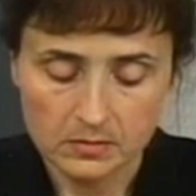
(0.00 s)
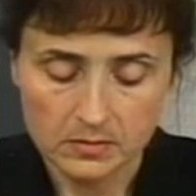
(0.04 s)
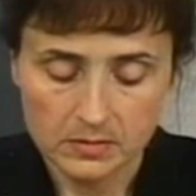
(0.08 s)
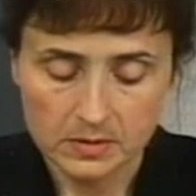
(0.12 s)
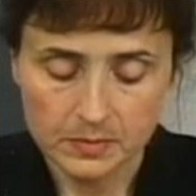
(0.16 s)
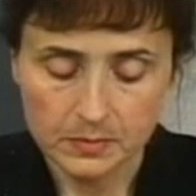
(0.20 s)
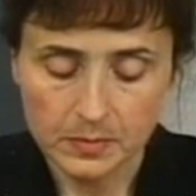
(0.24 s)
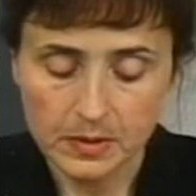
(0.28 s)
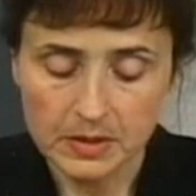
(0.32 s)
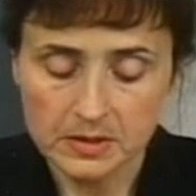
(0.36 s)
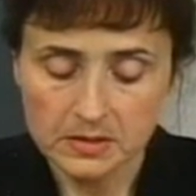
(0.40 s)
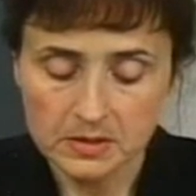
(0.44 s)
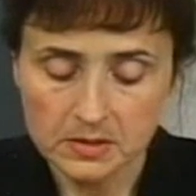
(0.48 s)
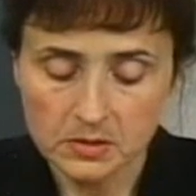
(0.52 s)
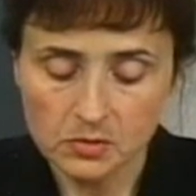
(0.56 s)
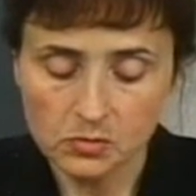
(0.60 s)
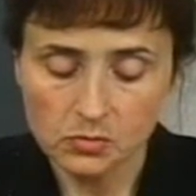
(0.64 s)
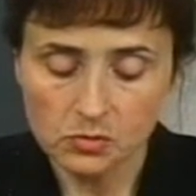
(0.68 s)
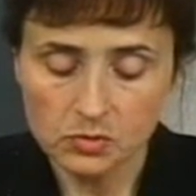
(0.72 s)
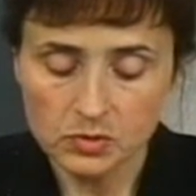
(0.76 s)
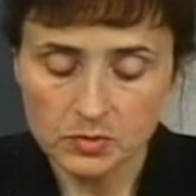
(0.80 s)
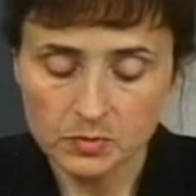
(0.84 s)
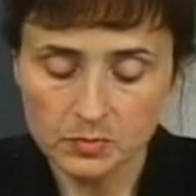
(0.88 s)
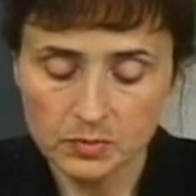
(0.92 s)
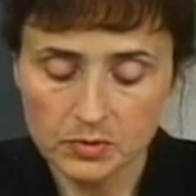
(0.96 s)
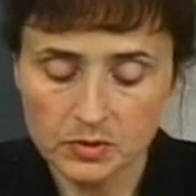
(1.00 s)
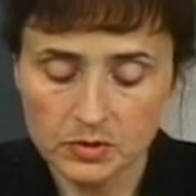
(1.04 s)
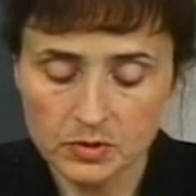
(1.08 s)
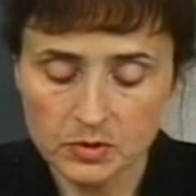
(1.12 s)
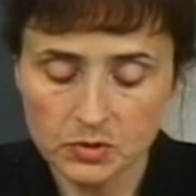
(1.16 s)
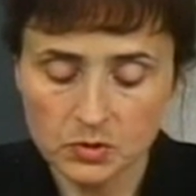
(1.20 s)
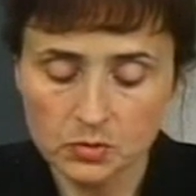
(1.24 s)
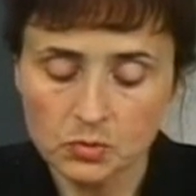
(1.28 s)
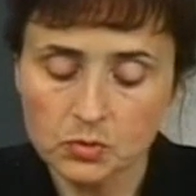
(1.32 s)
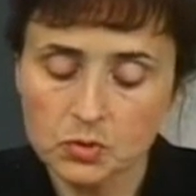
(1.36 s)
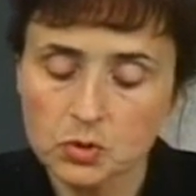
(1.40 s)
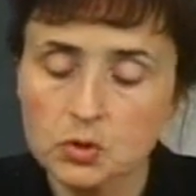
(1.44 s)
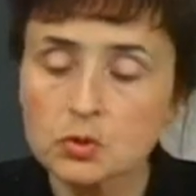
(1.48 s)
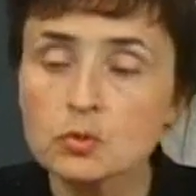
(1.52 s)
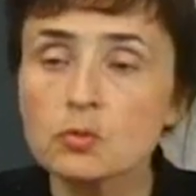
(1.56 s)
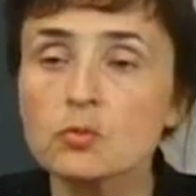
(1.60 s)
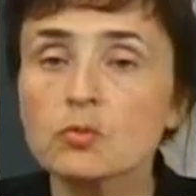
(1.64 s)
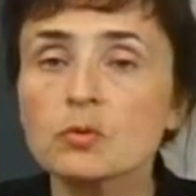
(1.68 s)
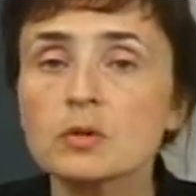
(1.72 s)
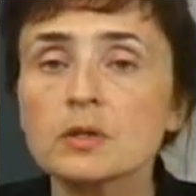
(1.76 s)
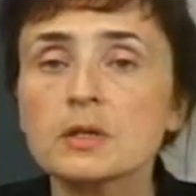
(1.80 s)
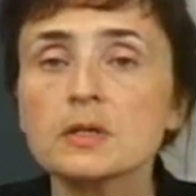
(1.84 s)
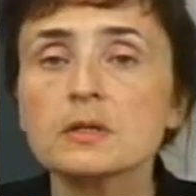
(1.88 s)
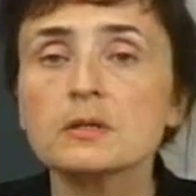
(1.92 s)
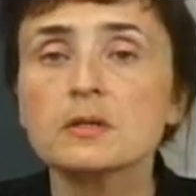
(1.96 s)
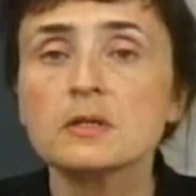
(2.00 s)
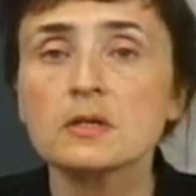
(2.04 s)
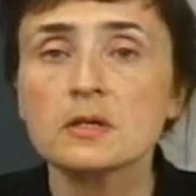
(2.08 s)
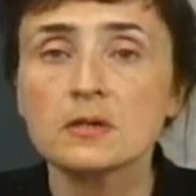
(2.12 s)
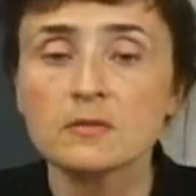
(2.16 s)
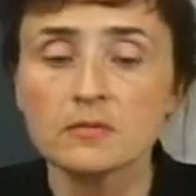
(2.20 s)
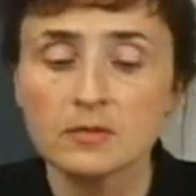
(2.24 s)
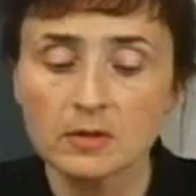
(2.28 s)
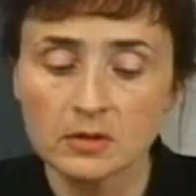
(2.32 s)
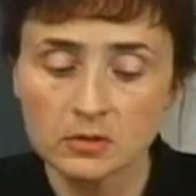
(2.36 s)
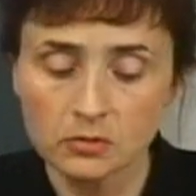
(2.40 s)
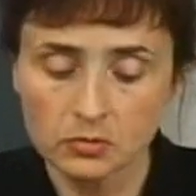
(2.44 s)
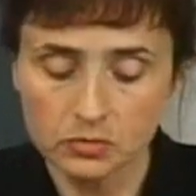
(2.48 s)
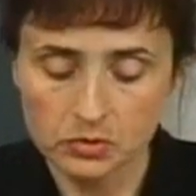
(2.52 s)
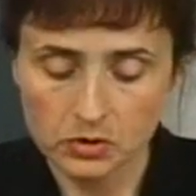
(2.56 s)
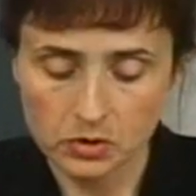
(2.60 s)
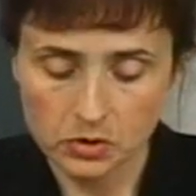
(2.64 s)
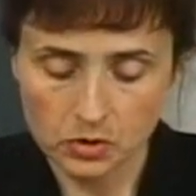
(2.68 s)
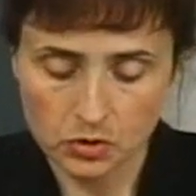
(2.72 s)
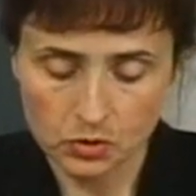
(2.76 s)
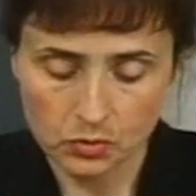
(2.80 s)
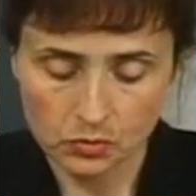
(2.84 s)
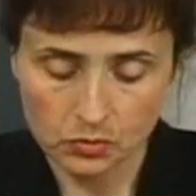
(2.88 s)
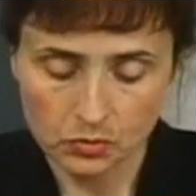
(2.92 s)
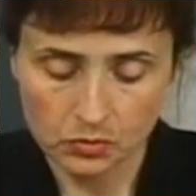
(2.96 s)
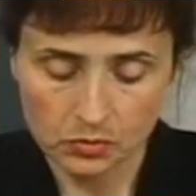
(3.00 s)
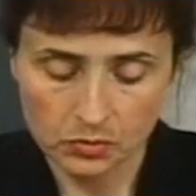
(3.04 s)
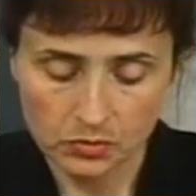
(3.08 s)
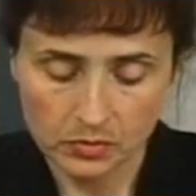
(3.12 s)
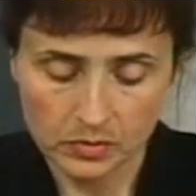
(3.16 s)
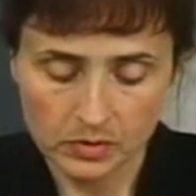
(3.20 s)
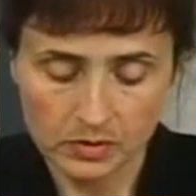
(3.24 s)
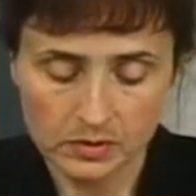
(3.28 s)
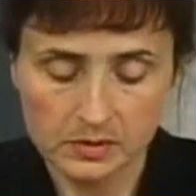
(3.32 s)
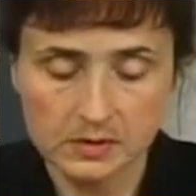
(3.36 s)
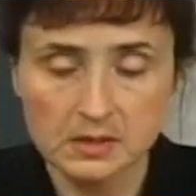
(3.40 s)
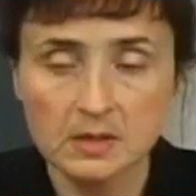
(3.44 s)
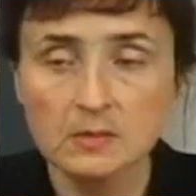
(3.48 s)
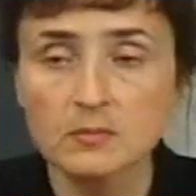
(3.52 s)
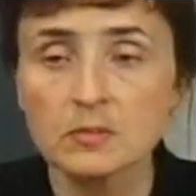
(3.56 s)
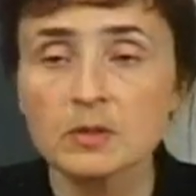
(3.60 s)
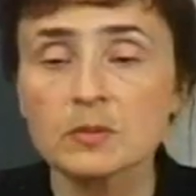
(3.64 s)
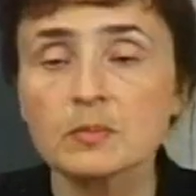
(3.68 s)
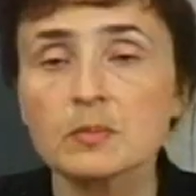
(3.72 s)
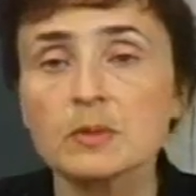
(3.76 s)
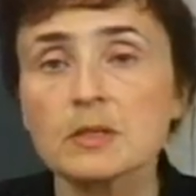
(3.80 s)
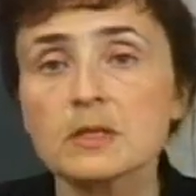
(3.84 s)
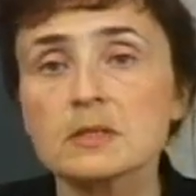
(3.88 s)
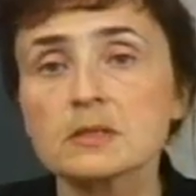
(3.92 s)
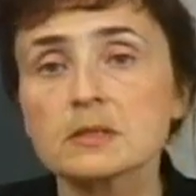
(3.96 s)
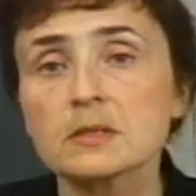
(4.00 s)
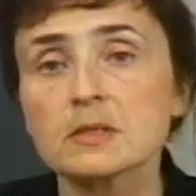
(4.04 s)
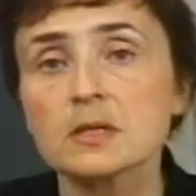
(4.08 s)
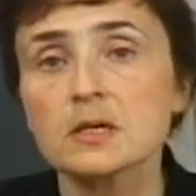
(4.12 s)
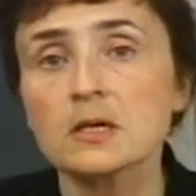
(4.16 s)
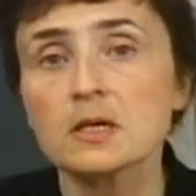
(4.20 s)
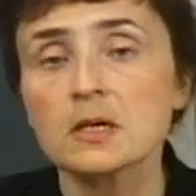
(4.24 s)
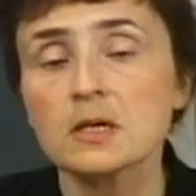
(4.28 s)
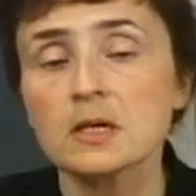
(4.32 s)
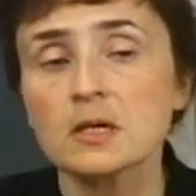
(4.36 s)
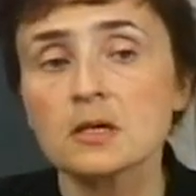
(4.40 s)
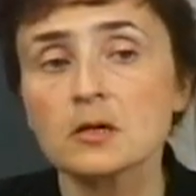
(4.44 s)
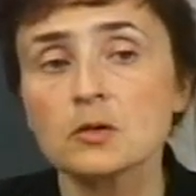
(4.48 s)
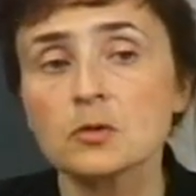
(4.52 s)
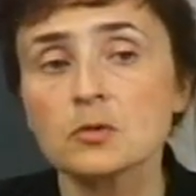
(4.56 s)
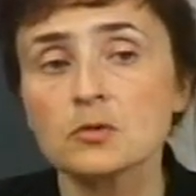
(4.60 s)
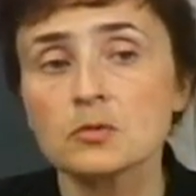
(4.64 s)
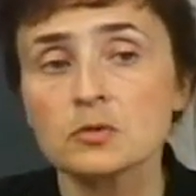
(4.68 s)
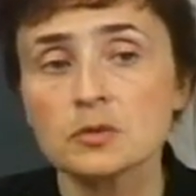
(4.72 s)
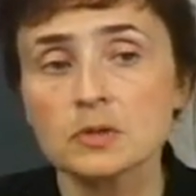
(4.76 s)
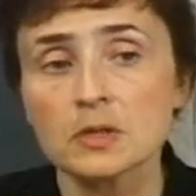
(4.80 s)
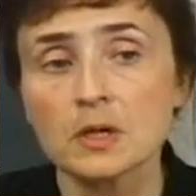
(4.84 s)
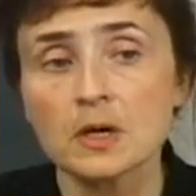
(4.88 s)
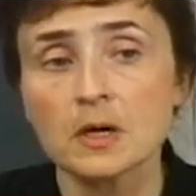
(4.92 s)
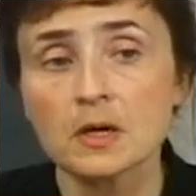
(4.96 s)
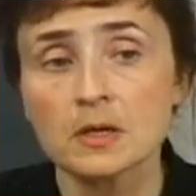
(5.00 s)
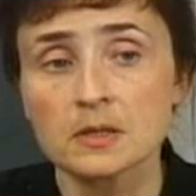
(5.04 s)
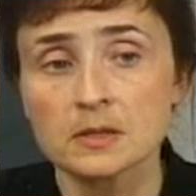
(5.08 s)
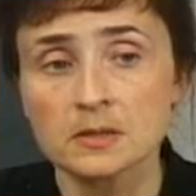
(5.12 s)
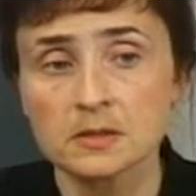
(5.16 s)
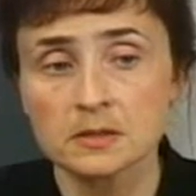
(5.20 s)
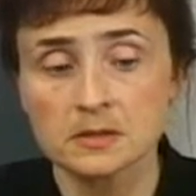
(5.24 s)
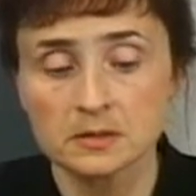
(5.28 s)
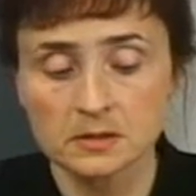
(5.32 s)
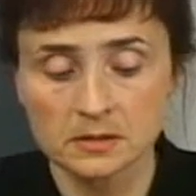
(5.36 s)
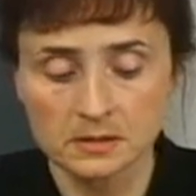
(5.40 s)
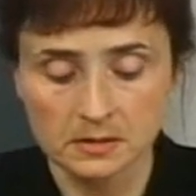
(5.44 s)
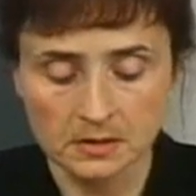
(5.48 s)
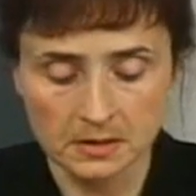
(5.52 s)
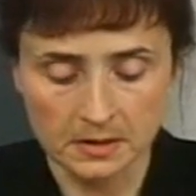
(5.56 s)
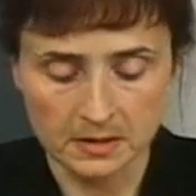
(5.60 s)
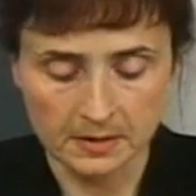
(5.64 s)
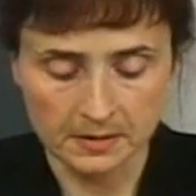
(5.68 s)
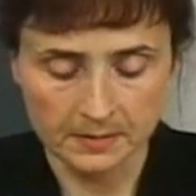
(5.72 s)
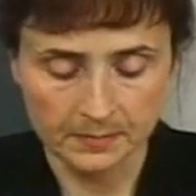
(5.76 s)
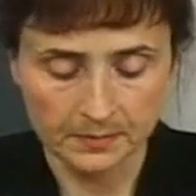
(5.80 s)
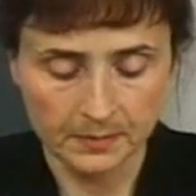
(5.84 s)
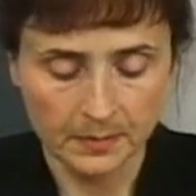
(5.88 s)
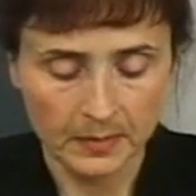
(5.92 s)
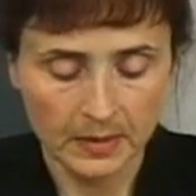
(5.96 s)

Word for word: Спаси, Господи, Сонечку, Галиде и Володечку. Это самые близкие ей люди, Ася, сестра.